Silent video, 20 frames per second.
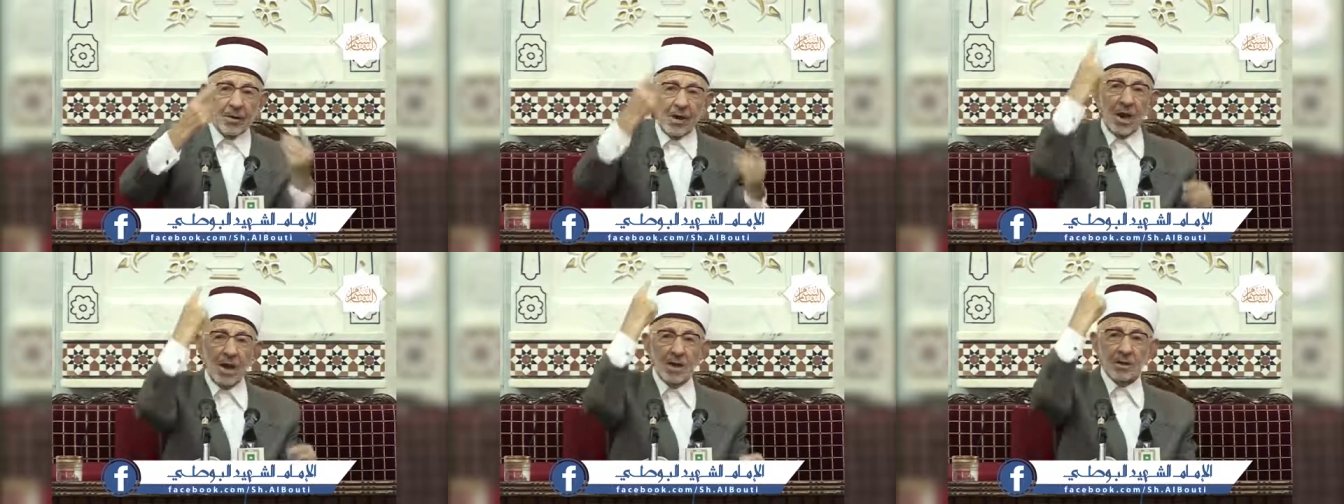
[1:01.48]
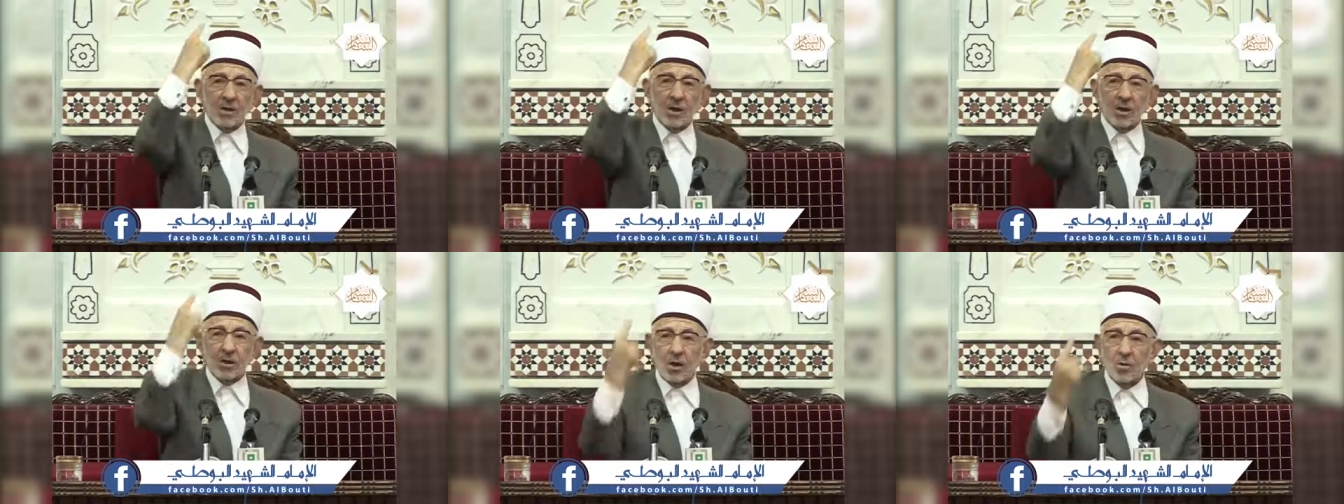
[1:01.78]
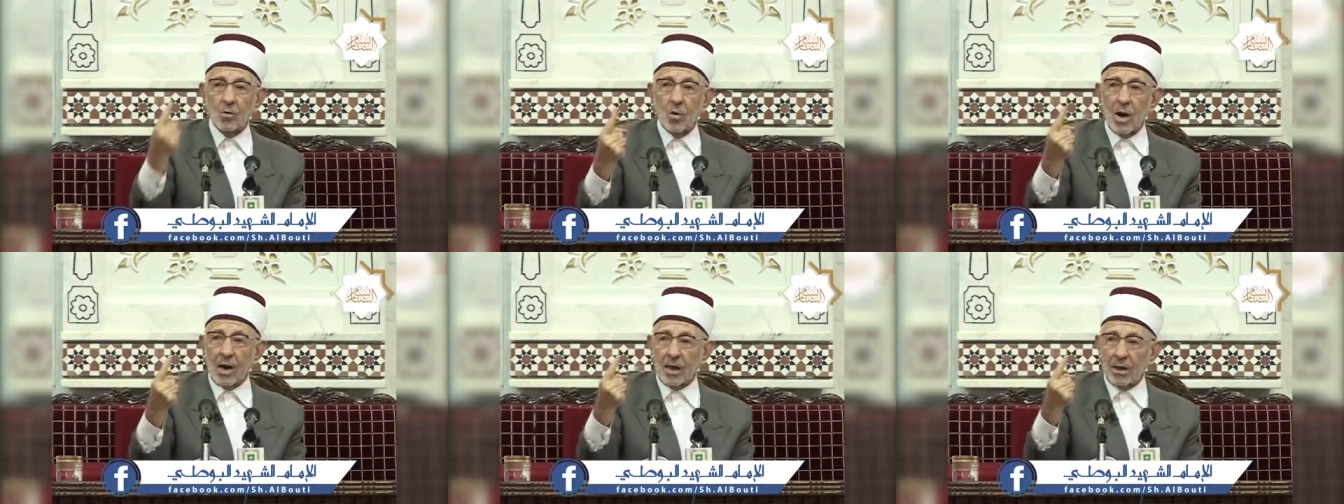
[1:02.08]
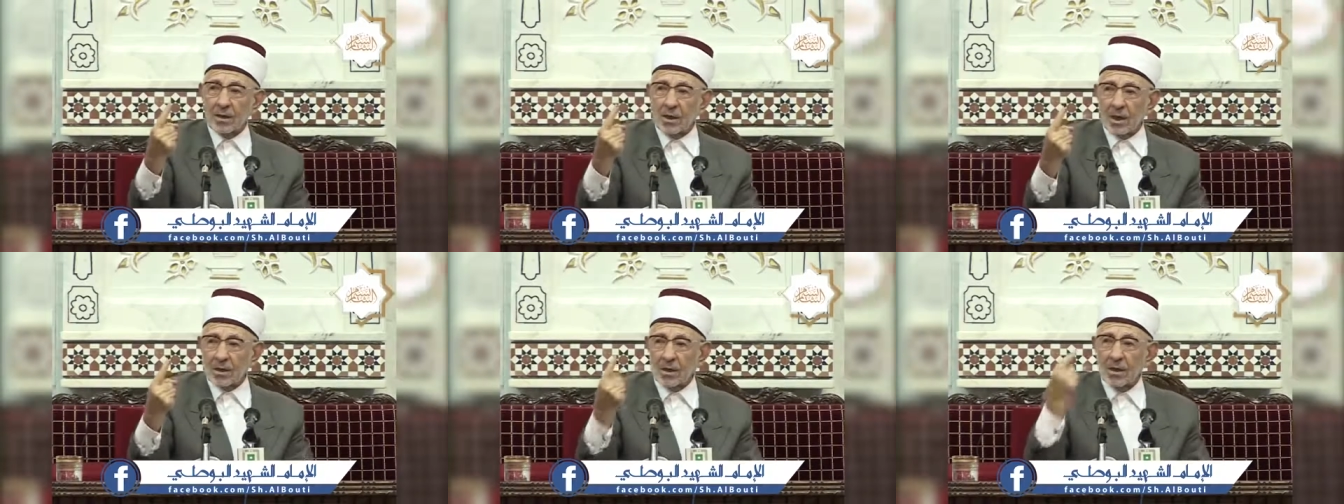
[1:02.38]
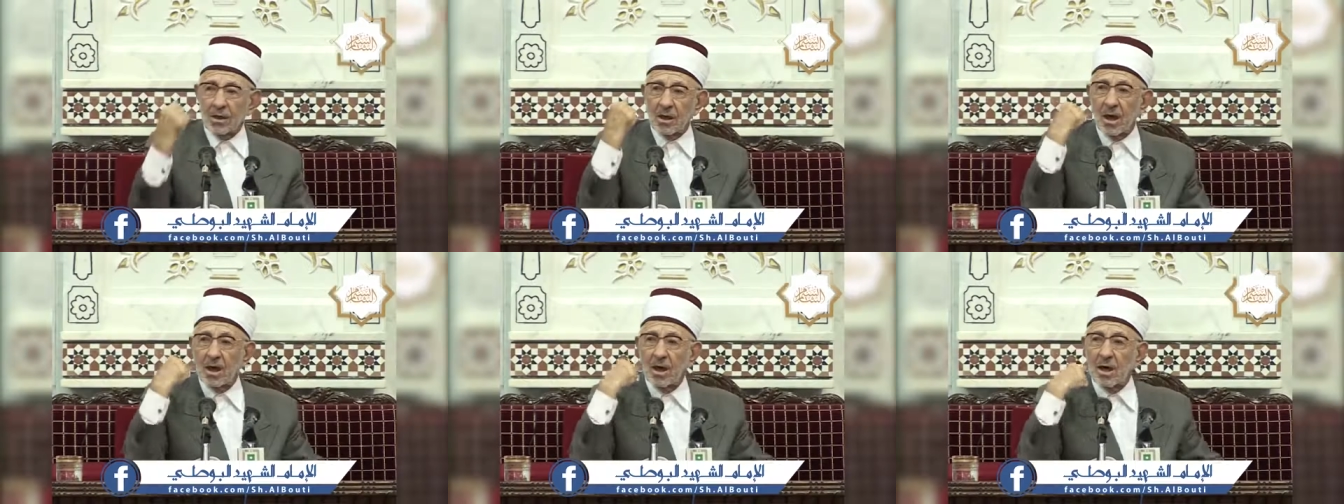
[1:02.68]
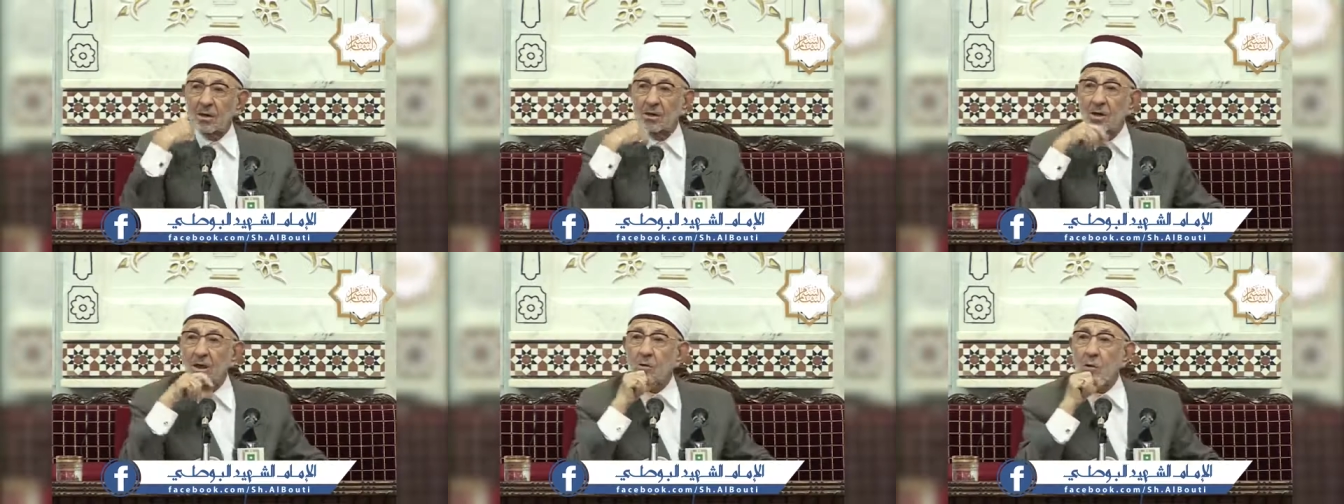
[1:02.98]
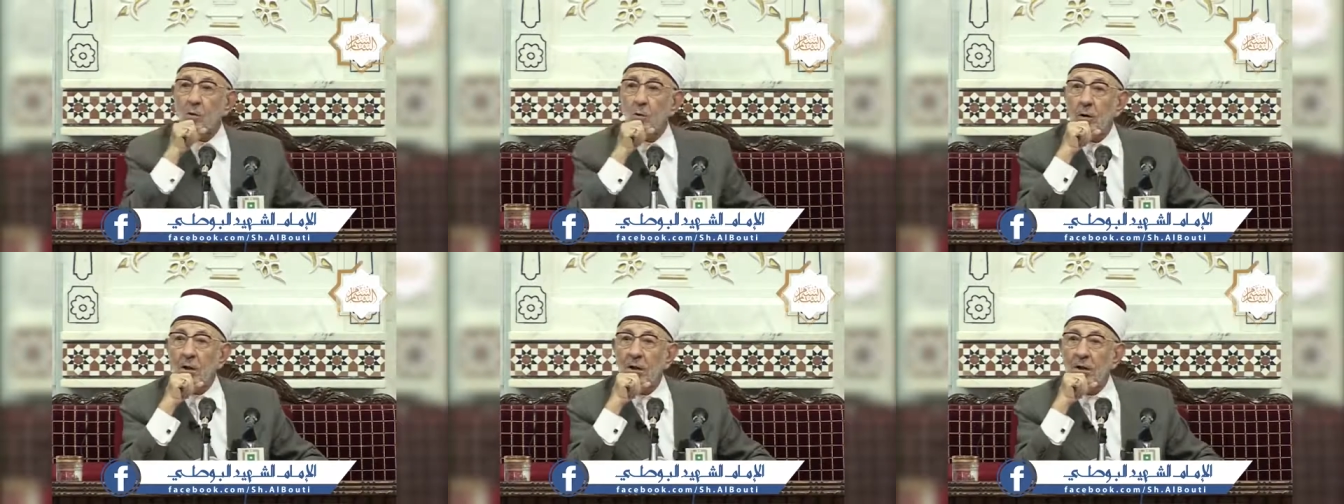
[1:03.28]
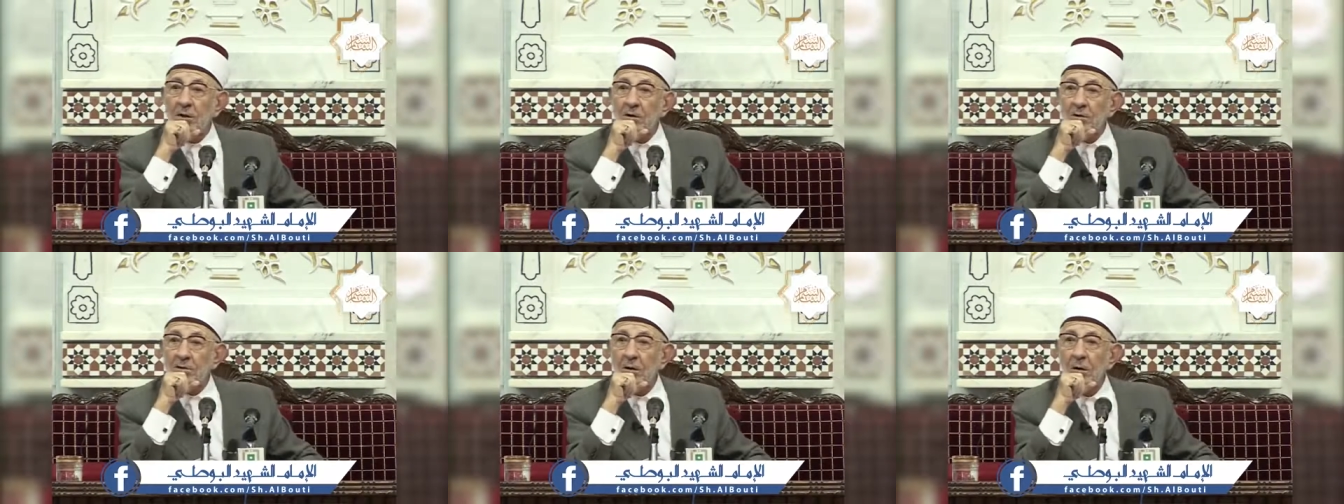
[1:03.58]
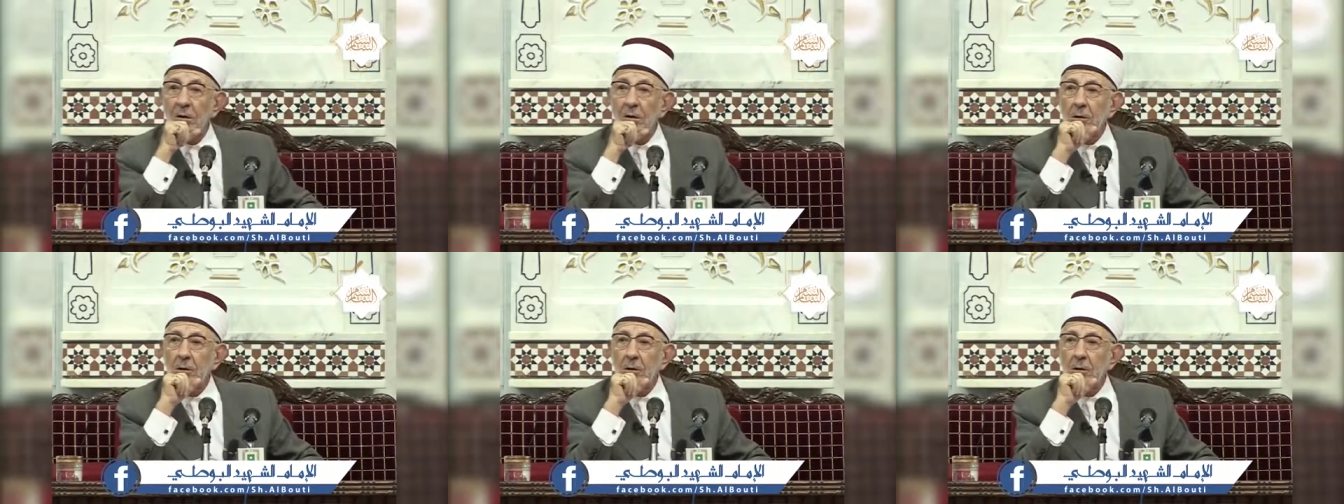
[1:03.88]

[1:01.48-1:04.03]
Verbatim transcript: في لهجة واحدة هي لهجة قريش